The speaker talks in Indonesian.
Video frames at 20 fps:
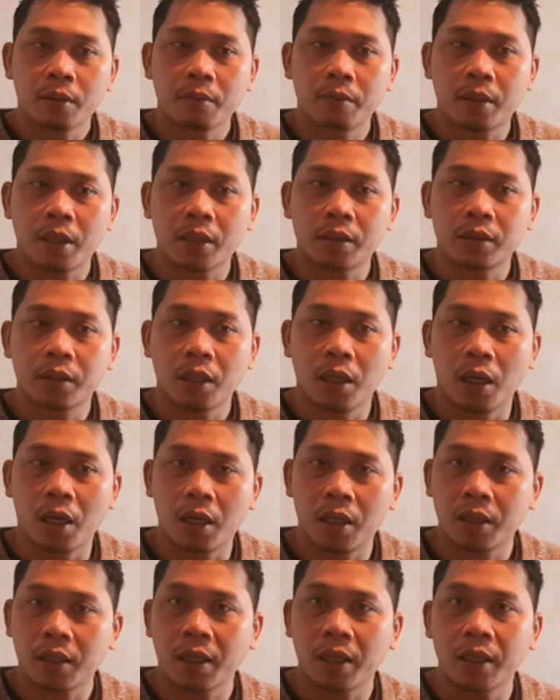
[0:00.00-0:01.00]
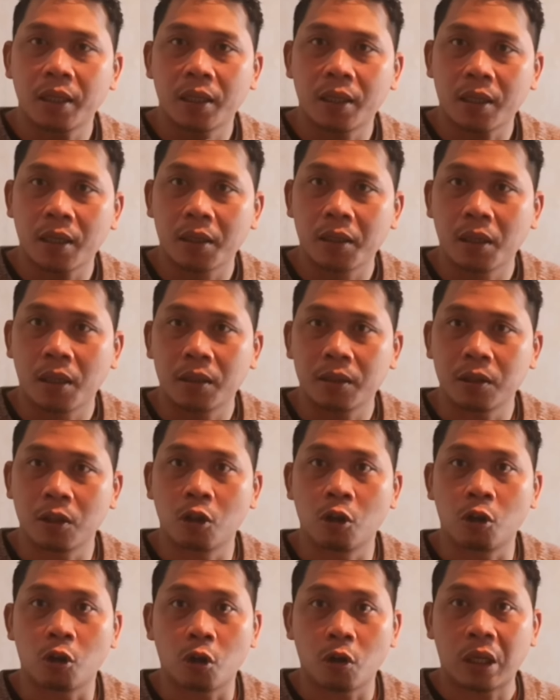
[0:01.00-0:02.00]
merasa kayak radang
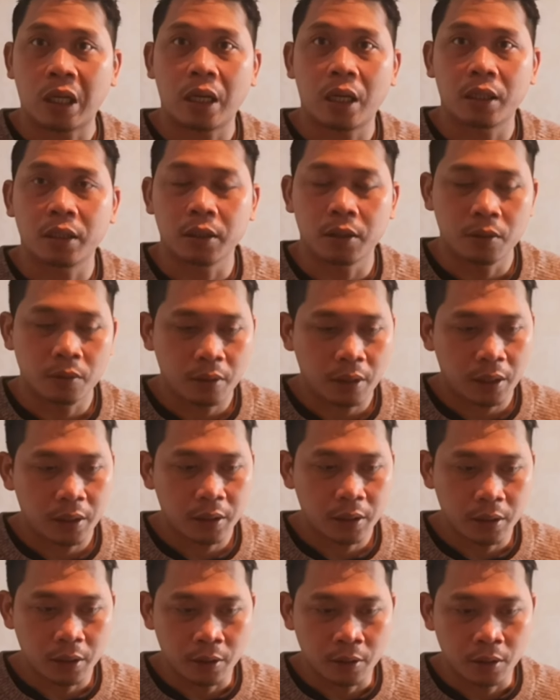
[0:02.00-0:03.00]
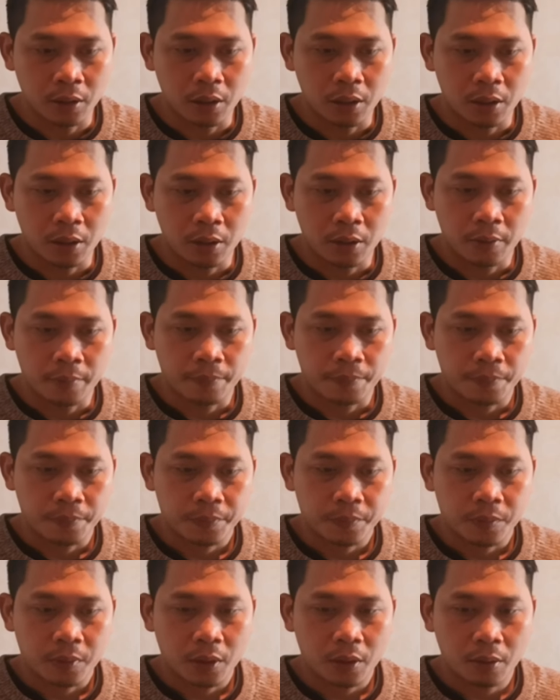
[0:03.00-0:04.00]
tenggorokan gitu kan
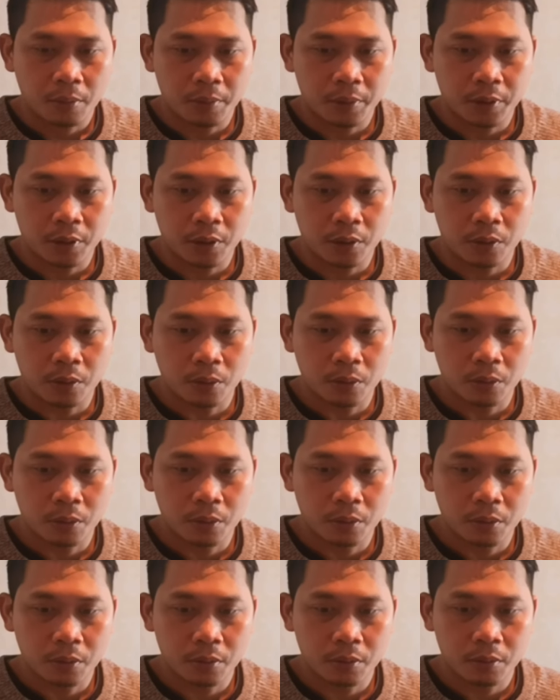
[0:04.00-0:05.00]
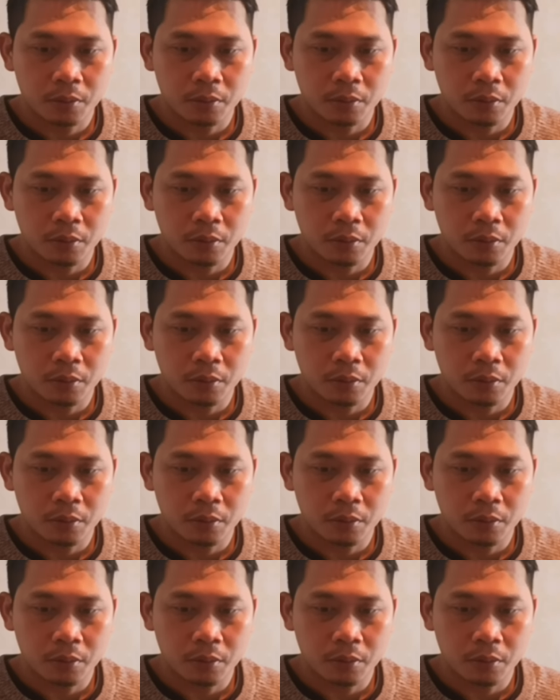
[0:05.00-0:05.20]
habis itu